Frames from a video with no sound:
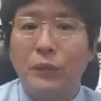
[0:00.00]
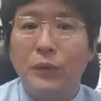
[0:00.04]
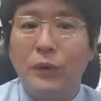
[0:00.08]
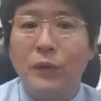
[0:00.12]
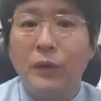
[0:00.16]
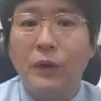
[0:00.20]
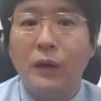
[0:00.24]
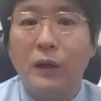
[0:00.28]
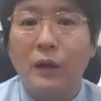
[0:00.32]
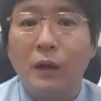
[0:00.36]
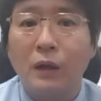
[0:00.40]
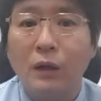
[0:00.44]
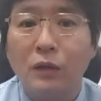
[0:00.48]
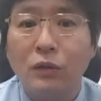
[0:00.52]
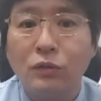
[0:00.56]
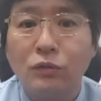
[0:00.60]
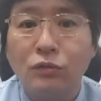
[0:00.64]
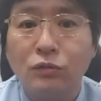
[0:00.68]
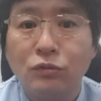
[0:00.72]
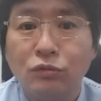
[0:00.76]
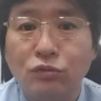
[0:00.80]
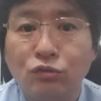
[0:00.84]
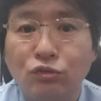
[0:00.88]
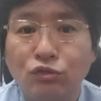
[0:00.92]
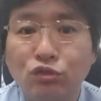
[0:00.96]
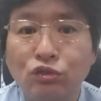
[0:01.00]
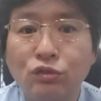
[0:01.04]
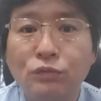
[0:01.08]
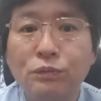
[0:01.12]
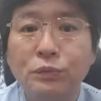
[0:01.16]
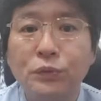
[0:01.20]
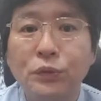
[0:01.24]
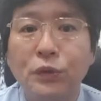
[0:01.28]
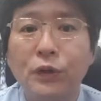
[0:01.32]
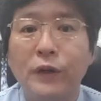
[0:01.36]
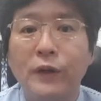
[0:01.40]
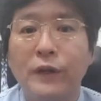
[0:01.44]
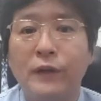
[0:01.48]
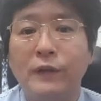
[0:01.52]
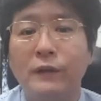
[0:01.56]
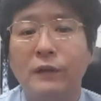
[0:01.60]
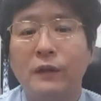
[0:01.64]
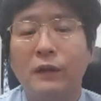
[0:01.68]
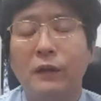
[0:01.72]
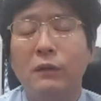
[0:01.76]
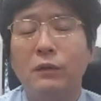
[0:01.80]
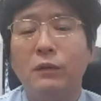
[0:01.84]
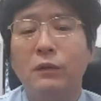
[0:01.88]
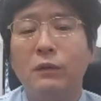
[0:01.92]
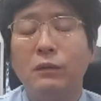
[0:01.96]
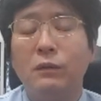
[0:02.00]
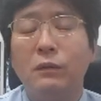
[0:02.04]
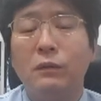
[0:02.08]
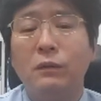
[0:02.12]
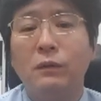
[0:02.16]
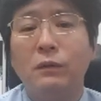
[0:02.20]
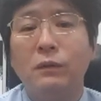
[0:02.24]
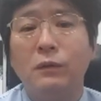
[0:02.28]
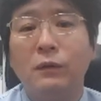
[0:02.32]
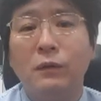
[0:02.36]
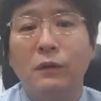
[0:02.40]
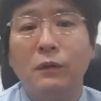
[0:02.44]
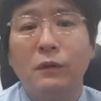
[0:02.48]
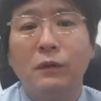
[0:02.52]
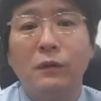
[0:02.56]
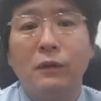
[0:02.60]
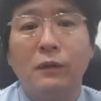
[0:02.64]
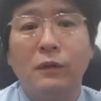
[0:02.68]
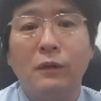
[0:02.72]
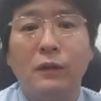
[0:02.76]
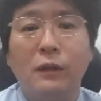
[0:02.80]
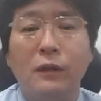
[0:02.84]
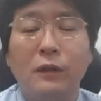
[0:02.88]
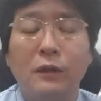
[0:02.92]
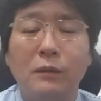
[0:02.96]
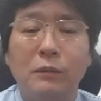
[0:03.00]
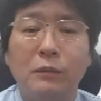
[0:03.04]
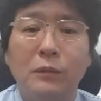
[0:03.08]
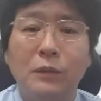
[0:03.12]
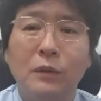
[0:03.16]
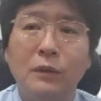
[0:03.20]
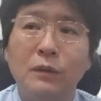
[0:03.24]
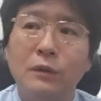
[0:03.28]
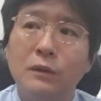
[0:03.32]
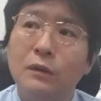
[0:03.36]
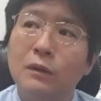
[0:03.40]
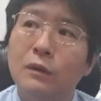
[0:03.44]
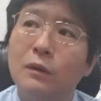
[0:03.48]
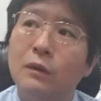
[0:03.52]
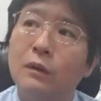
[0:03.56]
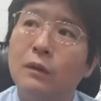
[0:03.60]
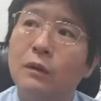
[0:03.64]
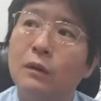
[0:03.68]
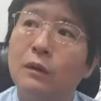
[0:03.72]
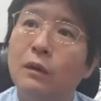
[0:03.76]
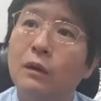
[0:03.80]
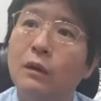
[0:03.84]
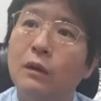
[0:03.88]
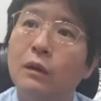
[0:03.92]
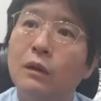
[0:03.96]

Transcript: 뼈가, 죽은 뼈가 있네요, 아니면 어,